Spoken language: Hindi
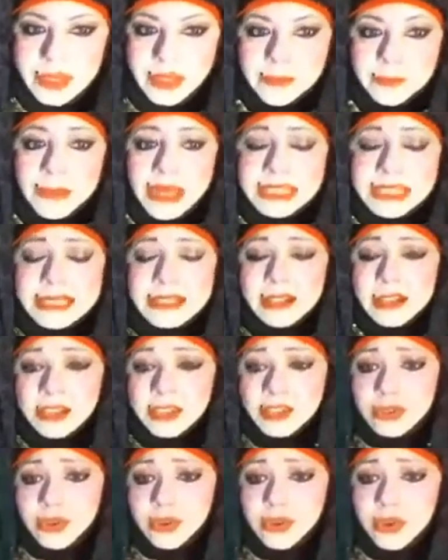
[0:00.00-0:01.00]
मैं ऐसे करती
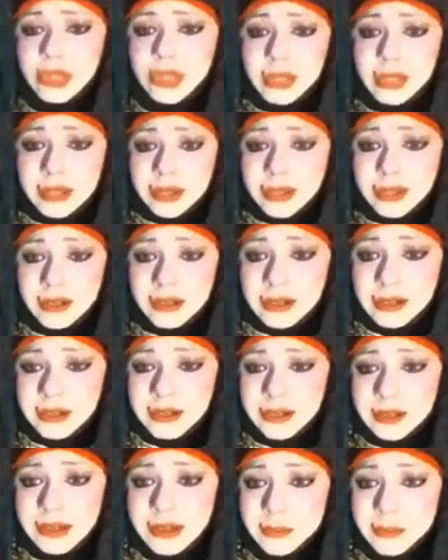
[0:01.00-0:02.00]
हूँ
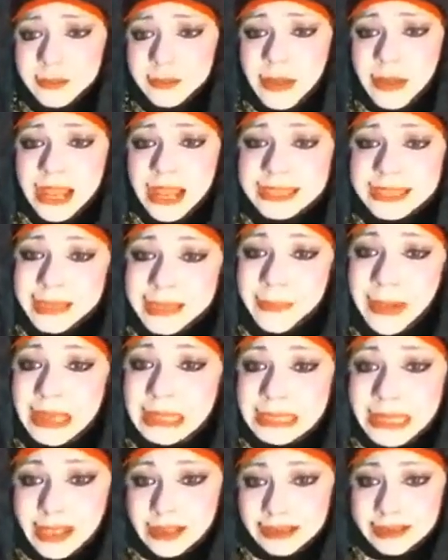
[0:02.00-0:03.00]
माइक के पास
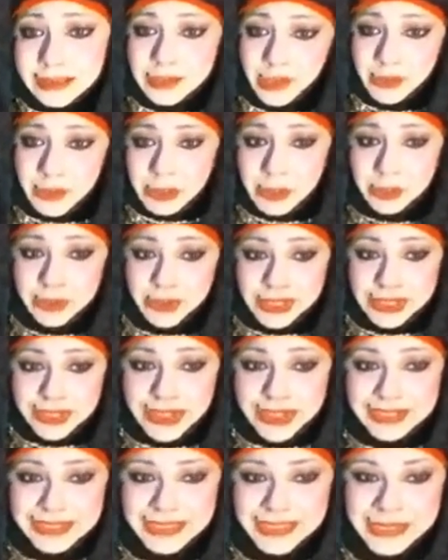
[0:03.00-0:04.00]
आती नहीं मैं दूर ही
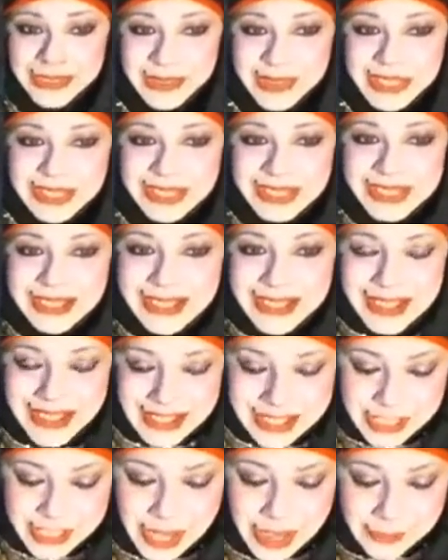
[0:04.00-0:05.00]
रहती हूँ
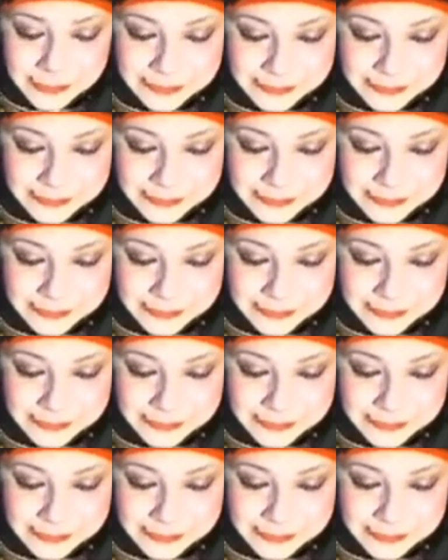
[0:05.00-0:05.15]
अच्छा